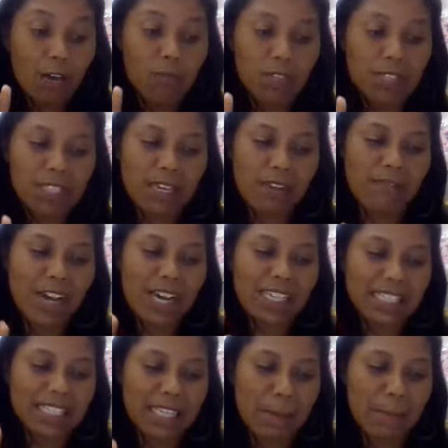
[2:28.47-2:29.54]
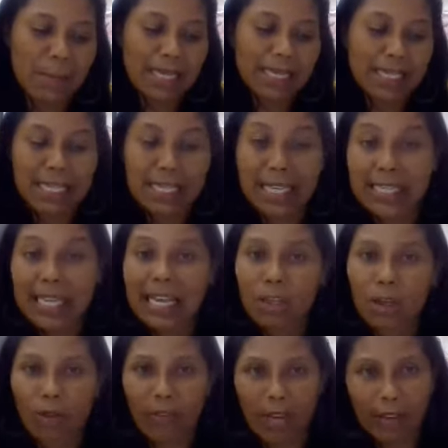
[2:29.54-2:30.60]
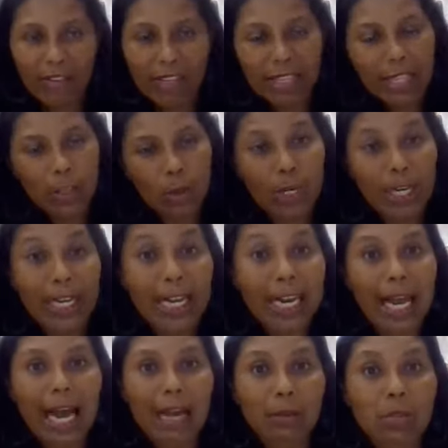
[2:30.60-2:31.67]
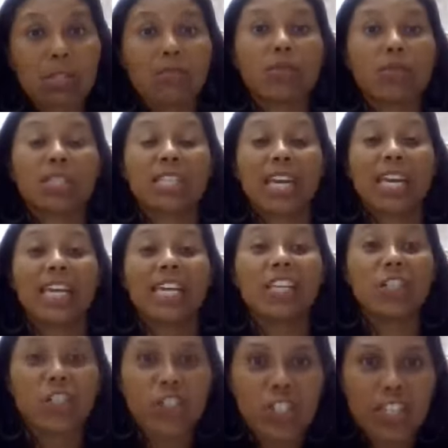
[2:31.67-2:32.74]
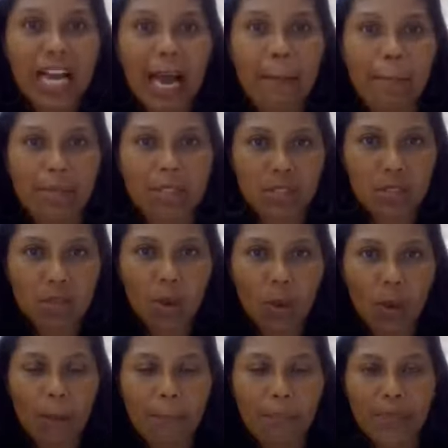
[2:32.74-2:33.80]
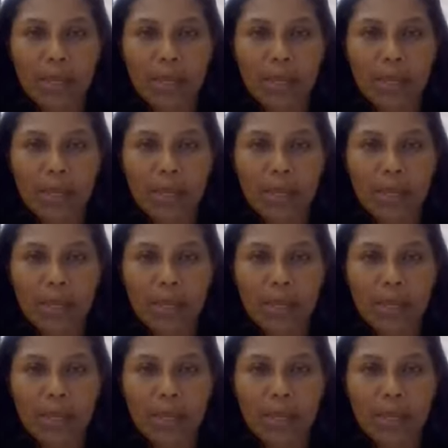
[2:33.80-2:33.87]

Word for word: Você vai ser madrinha da nova revendedora, claro, se você indicar a pessoa.